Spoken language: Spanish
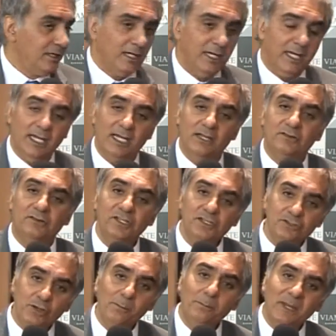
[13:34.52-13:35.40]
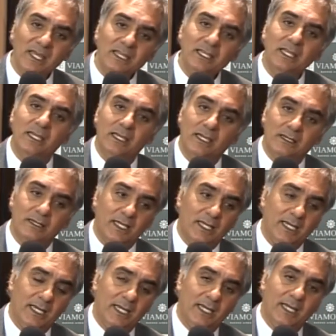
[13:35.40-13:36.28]
Eh, si yo pedí
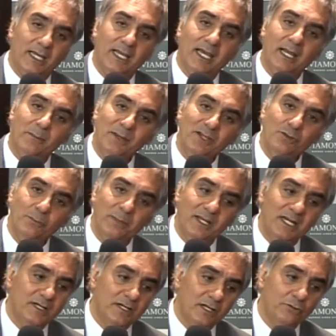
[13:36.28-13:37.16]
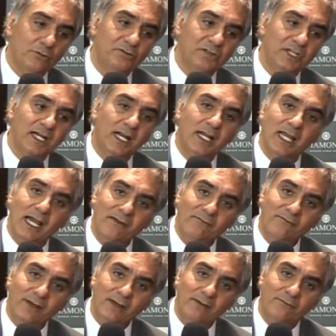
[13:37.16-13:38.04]
eh, que Armando Pérez renunciara a la
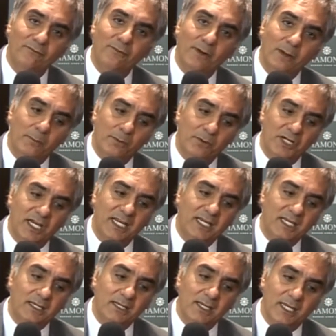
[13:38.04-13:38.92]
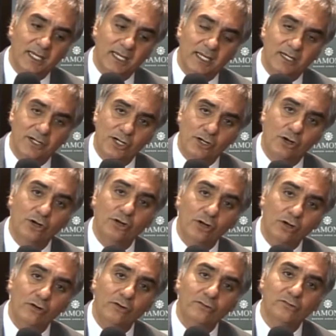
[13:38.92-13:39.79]
AFA fue porque eh,
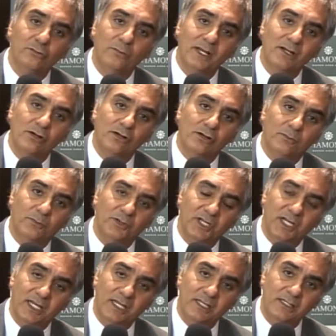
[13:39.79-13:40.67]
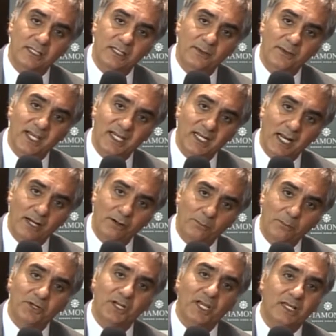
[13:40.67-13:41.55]
reconozco su valor como dirigente de
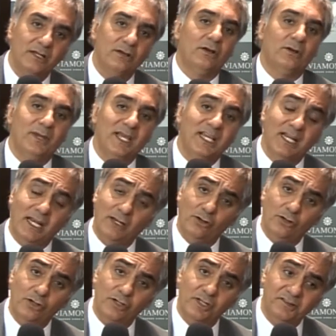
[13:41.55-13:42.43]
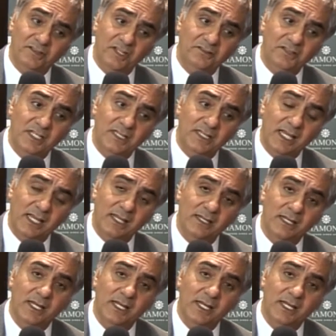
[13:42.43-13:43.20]
Belgrano, porque creo que Belgrano lo necesita